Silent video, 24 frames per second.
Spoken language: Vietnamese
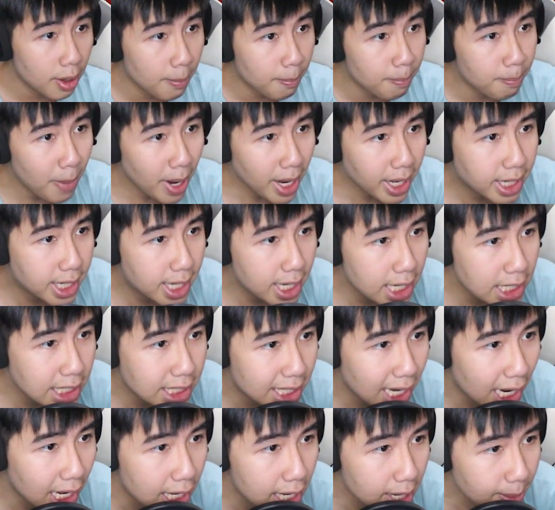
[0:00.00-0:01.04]
Maki
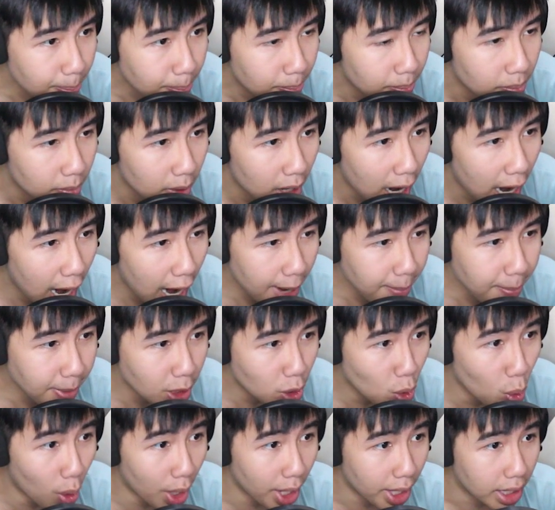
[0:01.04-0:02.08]
Salib 20
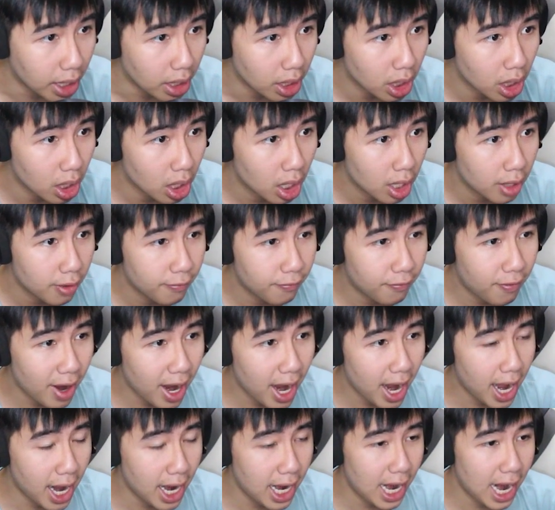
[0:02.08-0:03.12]
tuổi
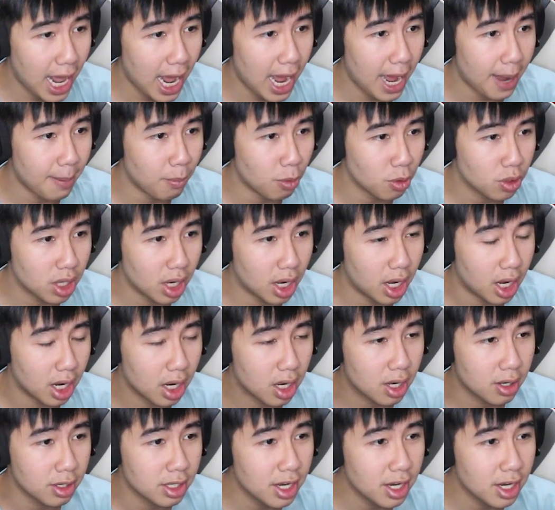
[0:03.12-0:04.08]
và là một uh,